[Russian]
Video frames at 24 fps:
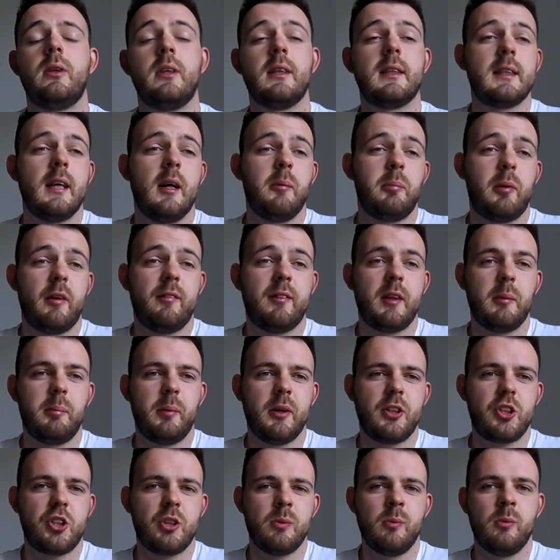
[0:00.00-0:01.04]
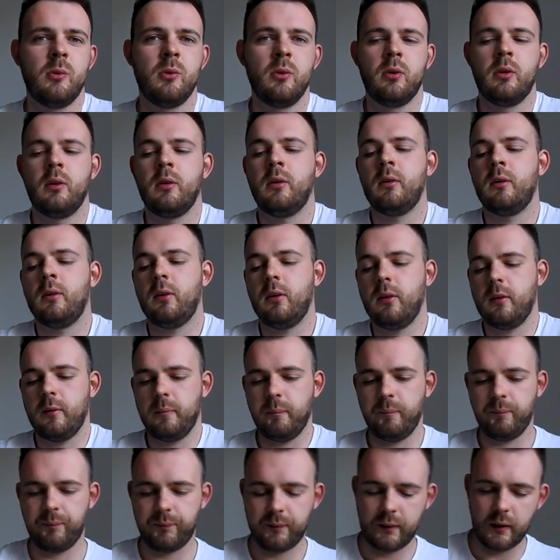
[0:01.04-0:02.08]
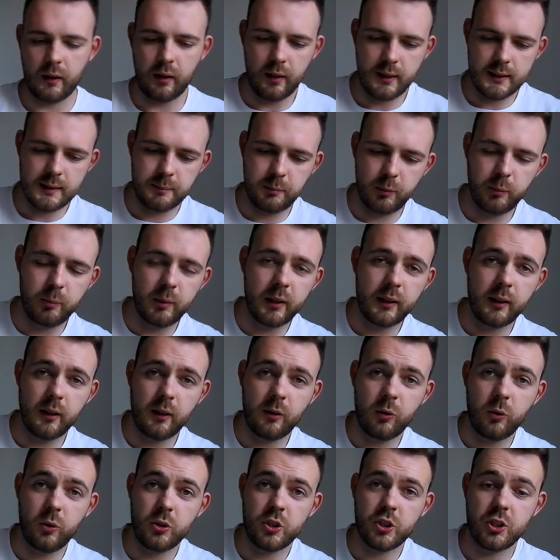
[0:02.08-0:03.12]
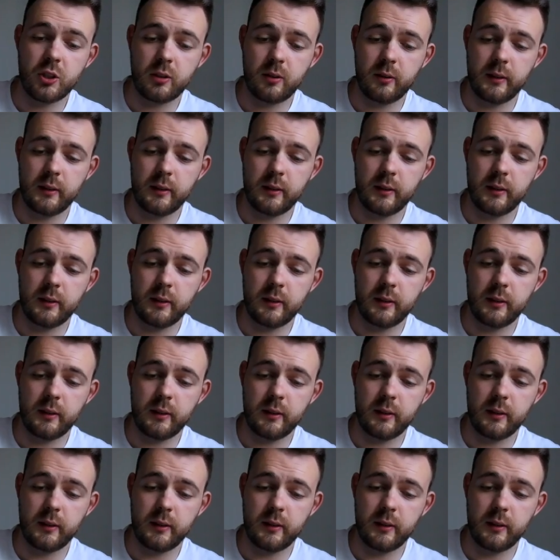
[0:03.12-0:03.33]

Не знаю, правда, почему, но раз публика хочет,